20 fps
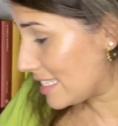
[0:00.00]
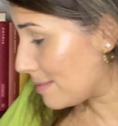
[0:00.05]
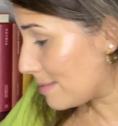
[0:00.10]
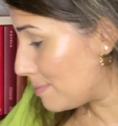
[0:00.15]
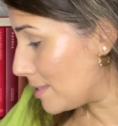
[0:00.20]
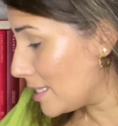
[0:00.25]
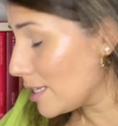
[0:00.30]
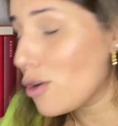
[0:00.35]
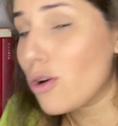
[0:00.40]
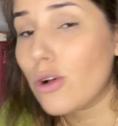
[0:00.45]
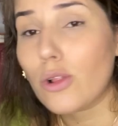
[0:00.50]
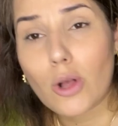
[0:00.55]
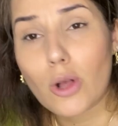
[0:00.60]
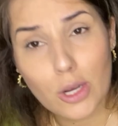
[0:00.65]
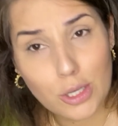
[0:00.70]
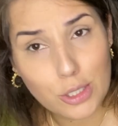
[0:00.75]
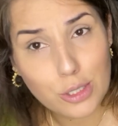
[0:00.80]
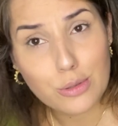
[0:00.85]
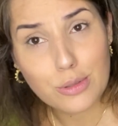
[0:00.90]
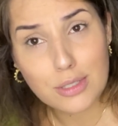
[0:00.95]

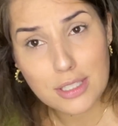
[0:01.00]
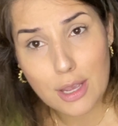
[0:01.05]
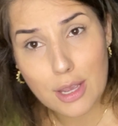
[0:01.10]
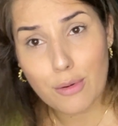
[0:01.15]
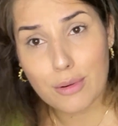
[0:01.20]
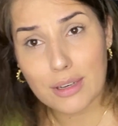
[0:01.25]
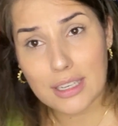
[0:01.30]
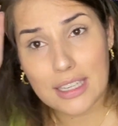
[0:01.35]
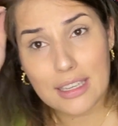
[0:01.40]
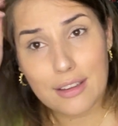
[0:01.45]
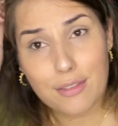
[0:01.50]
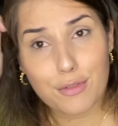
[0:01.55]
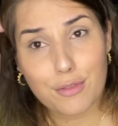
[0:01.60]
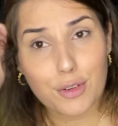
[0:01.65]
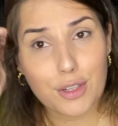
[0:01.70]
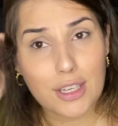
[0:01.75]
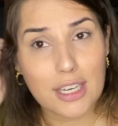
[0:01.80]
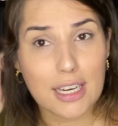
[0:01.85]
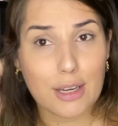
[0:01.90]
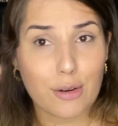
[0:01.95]
psicológicos que eu li,
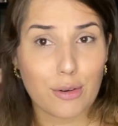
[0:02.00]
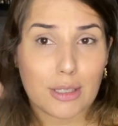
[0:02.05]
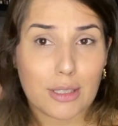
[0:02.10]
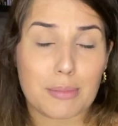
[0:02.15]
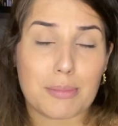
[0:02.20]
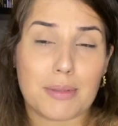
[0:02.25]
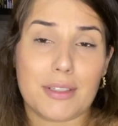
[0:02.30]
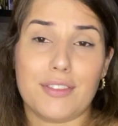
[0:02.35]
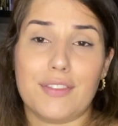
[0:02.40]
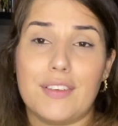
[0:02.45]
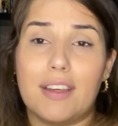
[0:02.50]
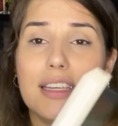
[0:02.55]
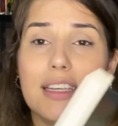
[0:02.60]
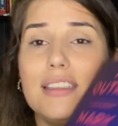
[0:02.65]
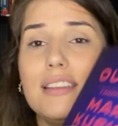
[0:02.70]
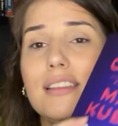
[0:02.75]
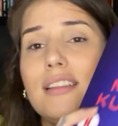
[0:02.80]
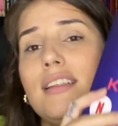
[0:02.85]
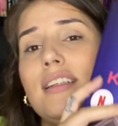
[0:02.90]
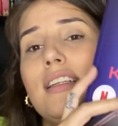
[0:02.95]
foi A Garota
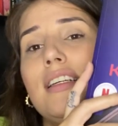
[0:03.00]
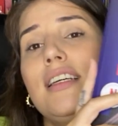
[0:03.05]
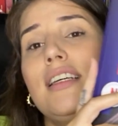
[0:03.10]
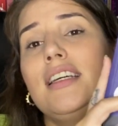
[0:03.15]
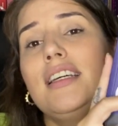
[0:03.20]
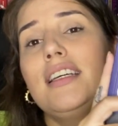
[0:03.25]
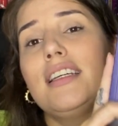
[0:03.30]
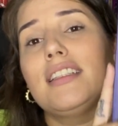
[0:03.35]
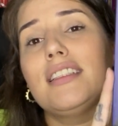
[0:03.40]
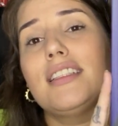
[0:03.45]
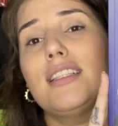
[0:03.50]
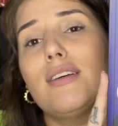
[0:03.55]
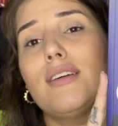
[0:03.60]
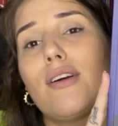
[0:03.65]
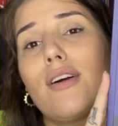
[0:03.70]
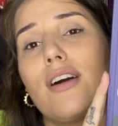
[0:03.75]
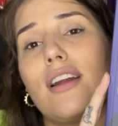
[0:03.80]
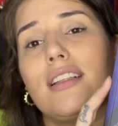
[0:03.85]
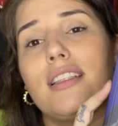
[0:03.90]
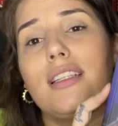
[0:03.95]
Perfeita. Então
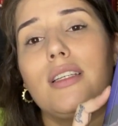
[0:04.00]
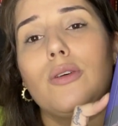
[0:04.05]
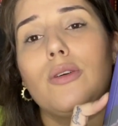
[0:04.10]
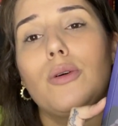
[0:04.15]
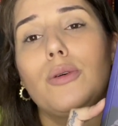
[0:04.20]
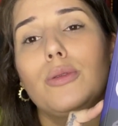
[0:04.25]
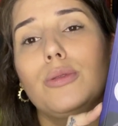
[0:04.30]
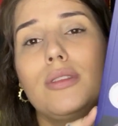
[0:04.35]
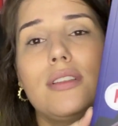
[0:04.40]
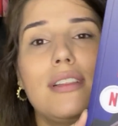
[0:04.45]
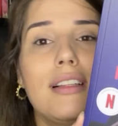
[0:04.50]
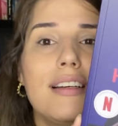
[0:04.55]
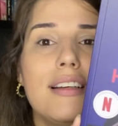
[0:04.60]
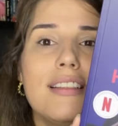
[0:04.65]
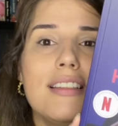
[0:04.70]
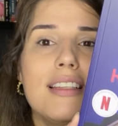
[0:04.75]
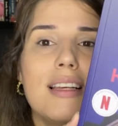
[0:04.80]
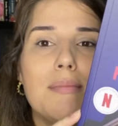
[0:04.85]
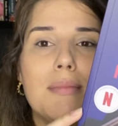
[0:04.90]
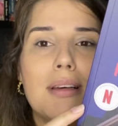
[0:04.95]
agora tem outro
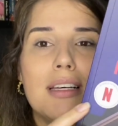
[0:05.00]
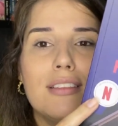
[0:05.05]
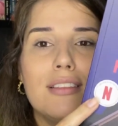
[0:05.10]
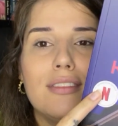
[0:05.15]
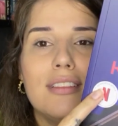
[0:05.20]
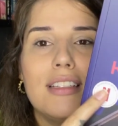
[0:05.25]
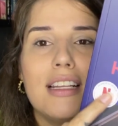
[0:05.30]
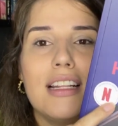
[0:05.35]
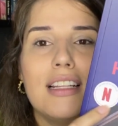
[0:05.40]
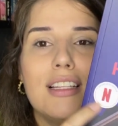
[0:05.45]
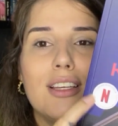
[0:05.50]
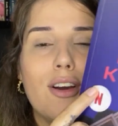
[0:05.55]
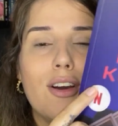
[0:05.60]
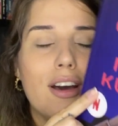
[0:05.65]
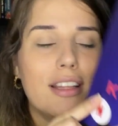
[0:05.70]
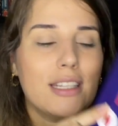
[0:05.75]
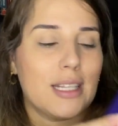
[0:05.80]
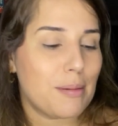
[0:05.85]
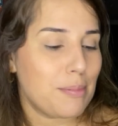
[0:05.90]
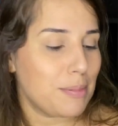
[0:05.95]
lançamento dela. E ó,
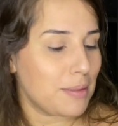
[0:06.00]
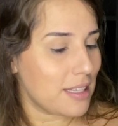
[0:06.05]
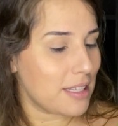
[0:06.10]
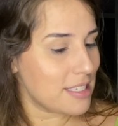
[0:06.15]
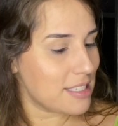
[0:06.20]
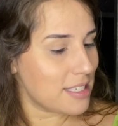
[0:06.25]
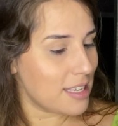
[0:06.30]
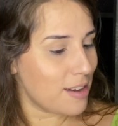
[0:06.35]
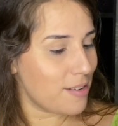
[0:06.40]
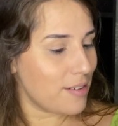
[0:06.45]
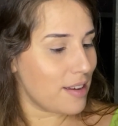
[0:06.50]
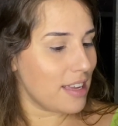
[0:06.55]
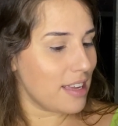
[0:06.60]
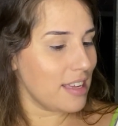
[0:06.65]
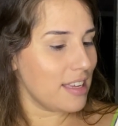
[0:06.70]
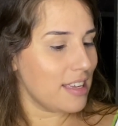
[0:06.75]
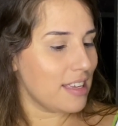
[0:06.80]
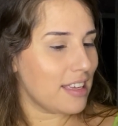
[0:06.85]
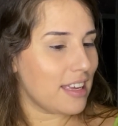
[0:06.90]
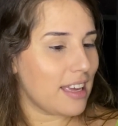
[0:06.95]
adaptação, hein?
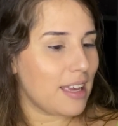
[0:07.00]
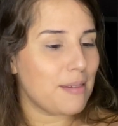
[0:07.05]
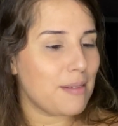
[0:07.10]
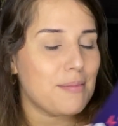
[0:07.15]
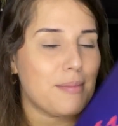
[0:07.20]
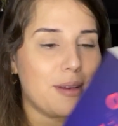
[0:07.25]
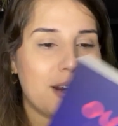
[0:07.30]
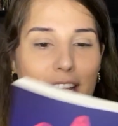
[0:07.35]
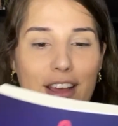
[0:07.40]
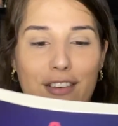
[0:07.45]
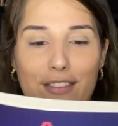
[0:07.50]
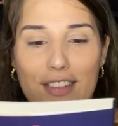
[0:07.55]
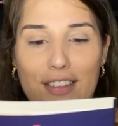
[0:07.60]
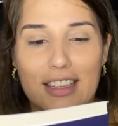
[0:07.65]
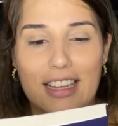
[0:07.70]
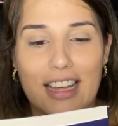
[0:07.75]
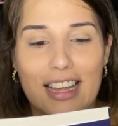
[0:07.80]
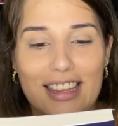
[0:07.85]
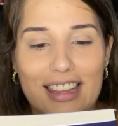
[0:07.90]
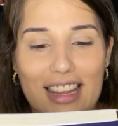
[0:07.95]
Em breve
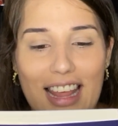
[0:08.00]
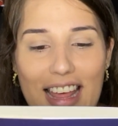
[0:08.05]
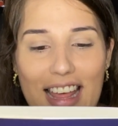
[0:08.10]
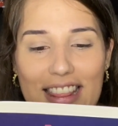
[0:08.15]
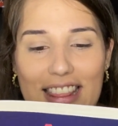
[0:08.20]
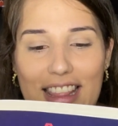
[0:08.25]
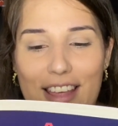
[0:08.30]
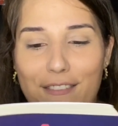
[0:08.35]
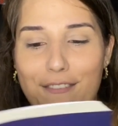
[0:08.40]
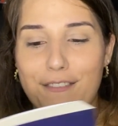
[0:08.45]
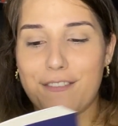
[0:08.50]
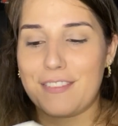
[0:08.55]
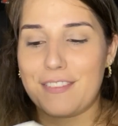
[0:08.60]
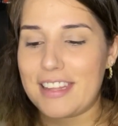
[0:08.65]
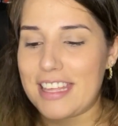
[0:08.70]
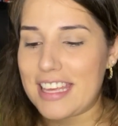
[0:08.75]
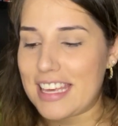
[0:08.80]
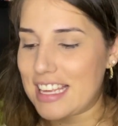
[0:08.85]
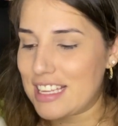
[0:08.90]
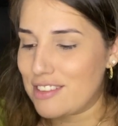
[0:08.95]
na
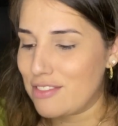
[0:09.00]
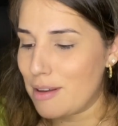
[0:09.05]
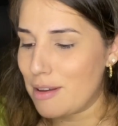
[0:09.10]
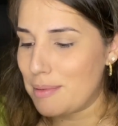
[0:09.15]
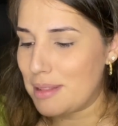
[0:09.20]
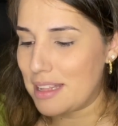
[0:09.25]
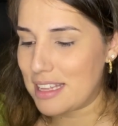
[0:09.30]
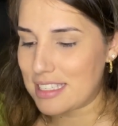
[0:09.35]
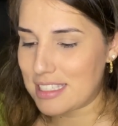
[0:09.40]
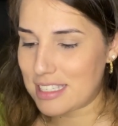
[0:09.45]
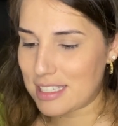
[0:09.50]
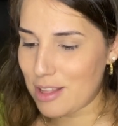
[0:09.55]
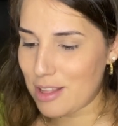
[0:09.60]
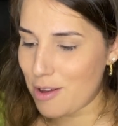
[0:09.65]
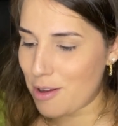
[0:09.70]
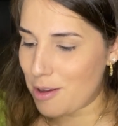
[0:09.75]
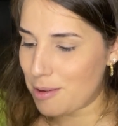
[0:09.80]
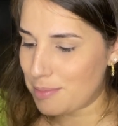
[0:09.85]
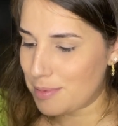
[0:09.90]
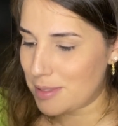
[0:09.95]
Netflix. Vamos ler a
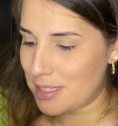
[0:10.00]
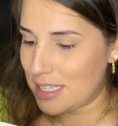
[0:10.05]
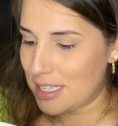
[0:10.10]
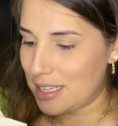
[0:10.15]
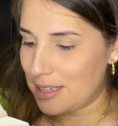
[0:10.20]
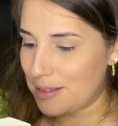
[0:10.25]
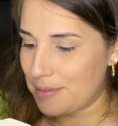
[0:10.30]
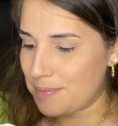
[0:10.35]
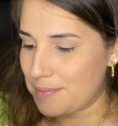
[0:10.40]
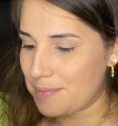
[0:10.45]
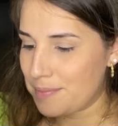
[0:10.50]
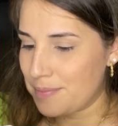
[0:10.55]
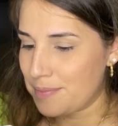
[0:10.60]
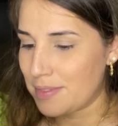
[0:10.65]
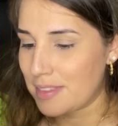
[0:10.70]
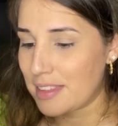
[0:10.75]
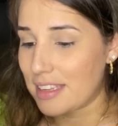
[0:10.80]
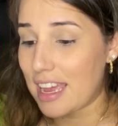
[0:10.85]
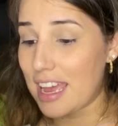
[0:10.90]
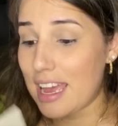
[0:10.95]
sinopse?
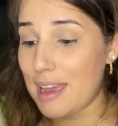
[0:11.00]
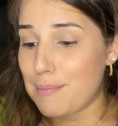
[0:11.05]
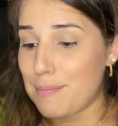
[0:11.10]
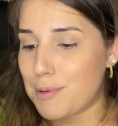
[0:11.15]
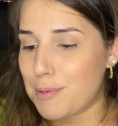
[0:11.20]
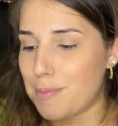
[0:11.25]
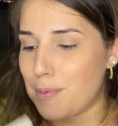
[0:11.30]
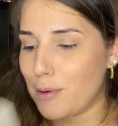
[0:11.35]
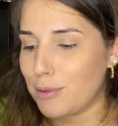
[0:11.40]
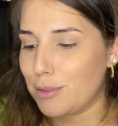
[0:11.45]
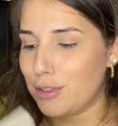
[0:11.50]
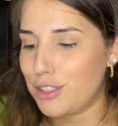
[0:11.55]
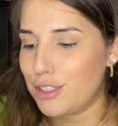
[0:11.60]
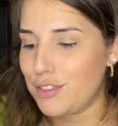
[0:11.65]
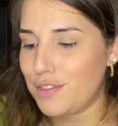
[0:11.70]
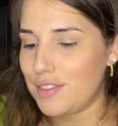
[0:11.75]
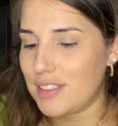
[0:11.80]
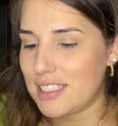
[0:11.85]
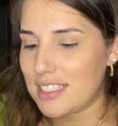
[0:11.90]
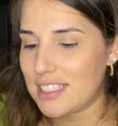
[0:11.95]
Ah, é por ponto de
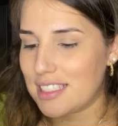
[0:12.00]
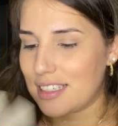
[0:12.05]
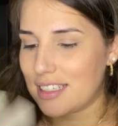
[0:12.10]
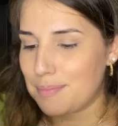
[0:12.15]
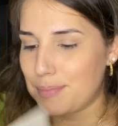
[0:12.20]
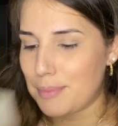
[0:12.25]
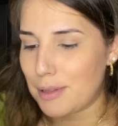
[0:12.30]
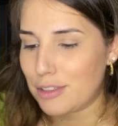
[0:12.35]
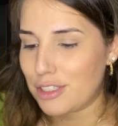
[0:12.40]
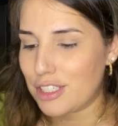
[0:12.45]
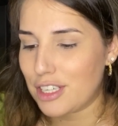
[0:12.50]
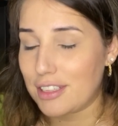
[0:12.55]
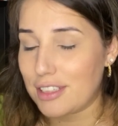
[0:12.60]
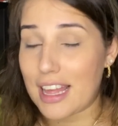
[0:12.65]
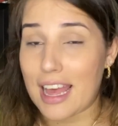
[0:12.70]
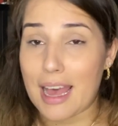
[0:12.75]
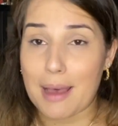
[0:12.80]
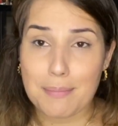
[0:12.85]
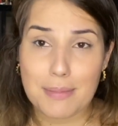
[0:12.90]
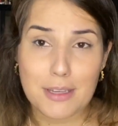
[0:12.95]
vista. Pelo jeito é
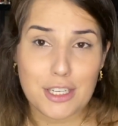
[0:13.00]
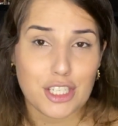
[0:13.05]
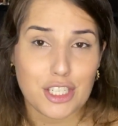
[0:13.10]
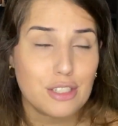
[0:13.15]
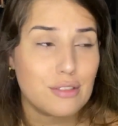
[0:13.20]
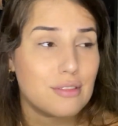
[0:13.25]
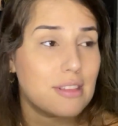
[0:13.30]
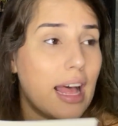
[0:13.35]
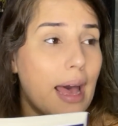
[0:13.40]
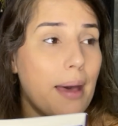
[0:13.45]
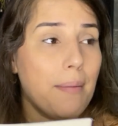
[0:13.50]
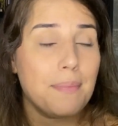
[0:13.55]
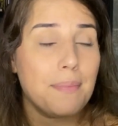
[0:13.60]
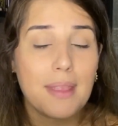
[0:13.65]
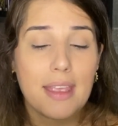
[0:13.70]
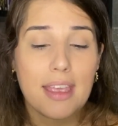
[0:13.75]
rapidinho, tá?